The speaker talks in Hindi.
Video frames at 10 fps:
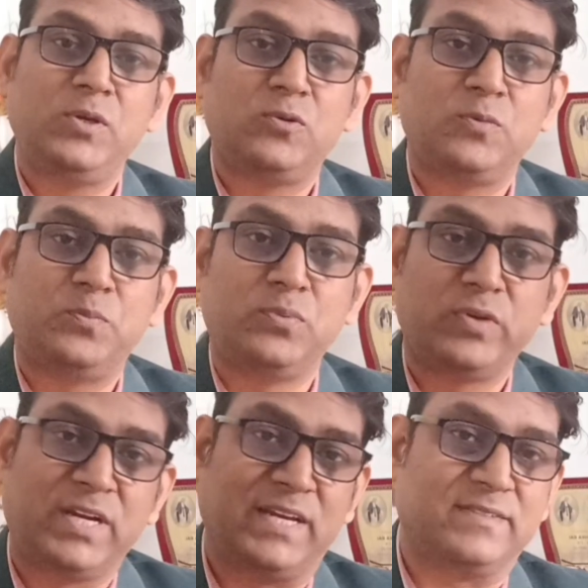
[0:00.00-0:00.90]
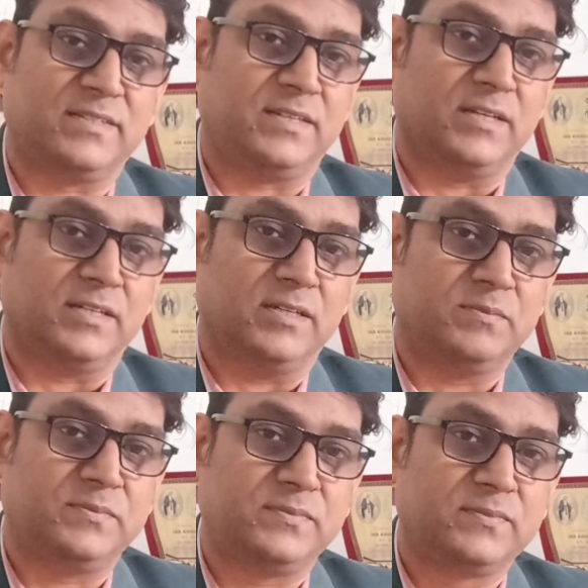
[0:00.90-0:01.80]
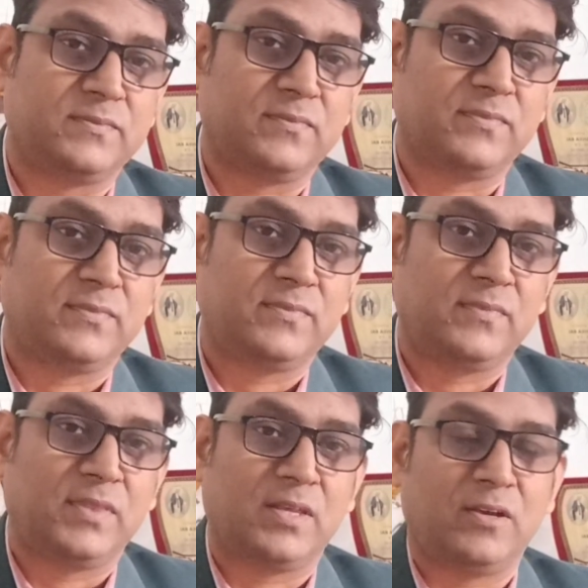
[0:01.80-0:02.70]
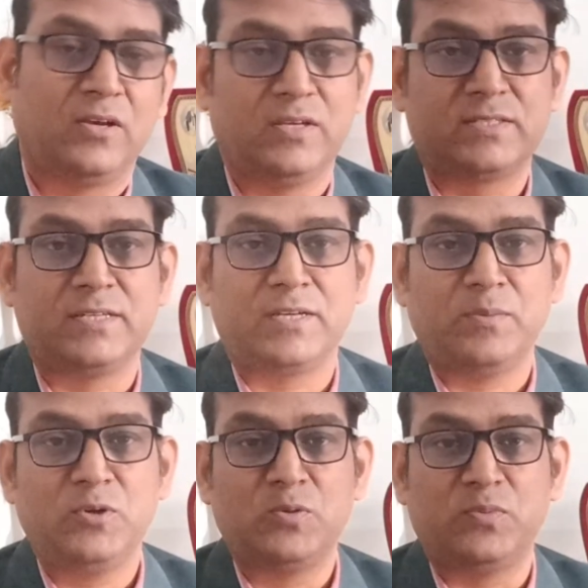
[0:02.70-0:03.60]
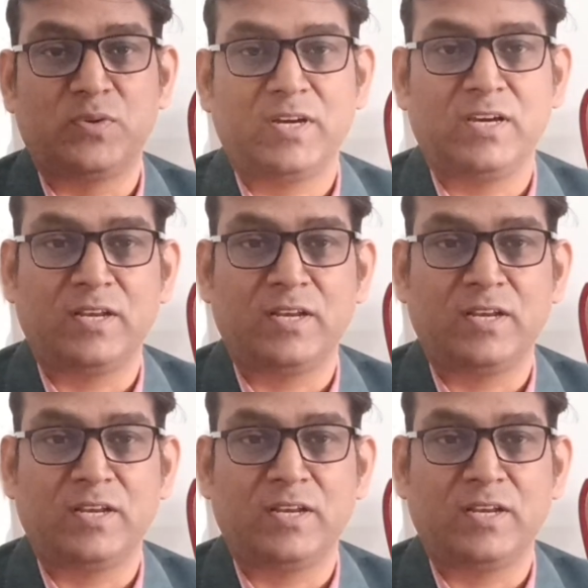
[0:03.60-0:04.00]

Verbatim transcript: कमी को पूरा कैसे किया जाए इसकी कमी को पूरा